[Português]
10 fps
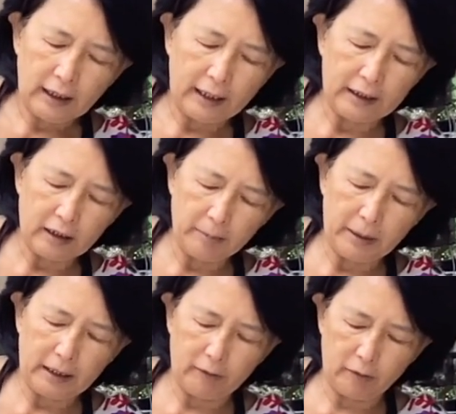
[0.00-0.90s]
Aí
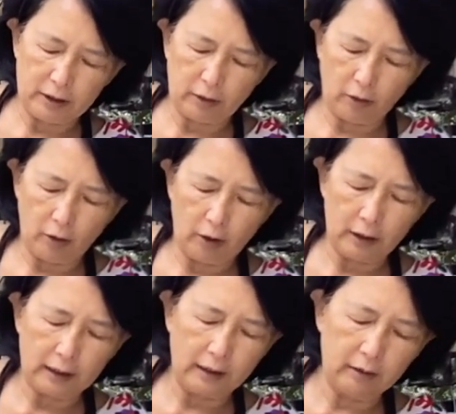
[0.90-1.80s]
também você
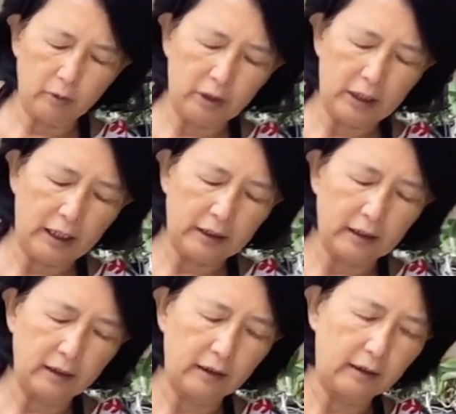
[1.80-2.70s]
coloca o que entra